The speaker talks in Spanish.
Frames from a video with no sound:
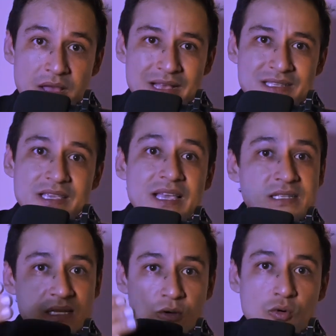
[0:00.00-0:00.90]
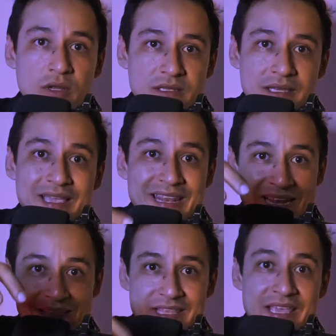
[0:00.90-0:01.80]
Así que asegúrate que
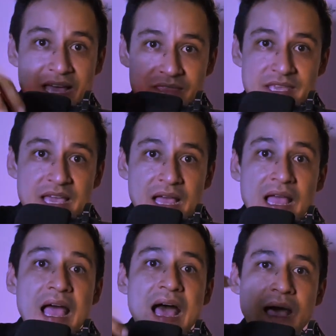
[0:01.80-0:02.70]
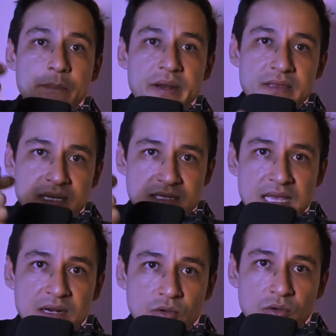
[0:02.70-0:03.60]
en el día a día
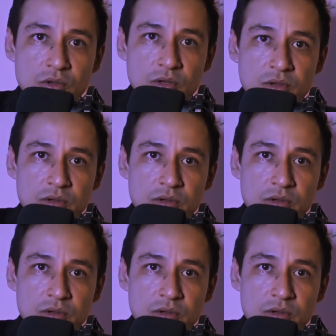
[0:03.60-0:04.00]
aprendas algo.